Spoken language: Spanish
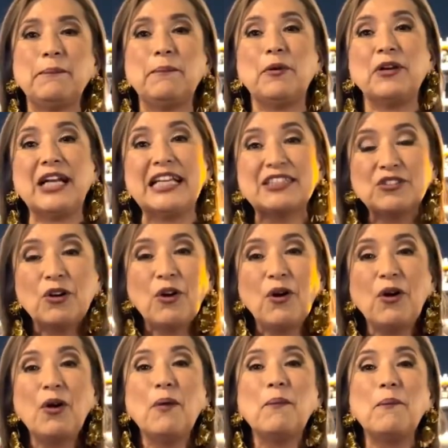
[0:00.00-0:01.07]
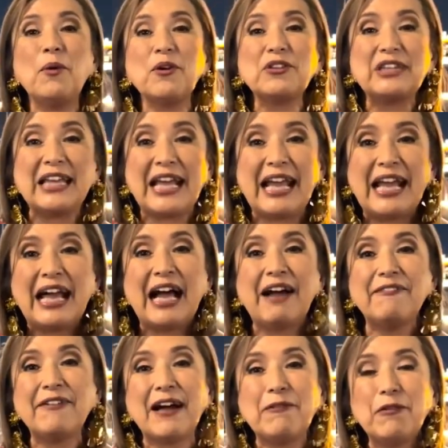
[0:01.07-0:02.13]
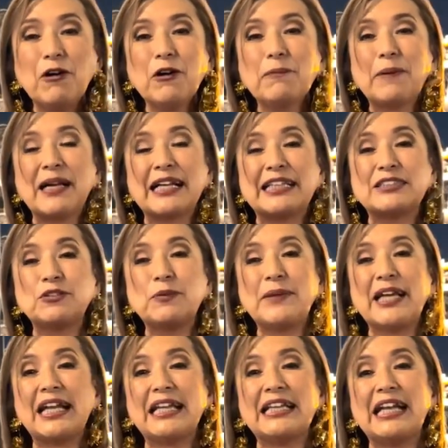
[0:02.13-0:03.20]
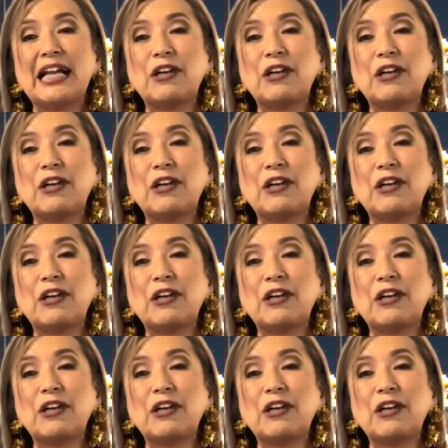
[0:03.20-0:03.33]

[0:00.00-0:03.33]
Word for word: Por eso, voté a favor para que estuvieran en la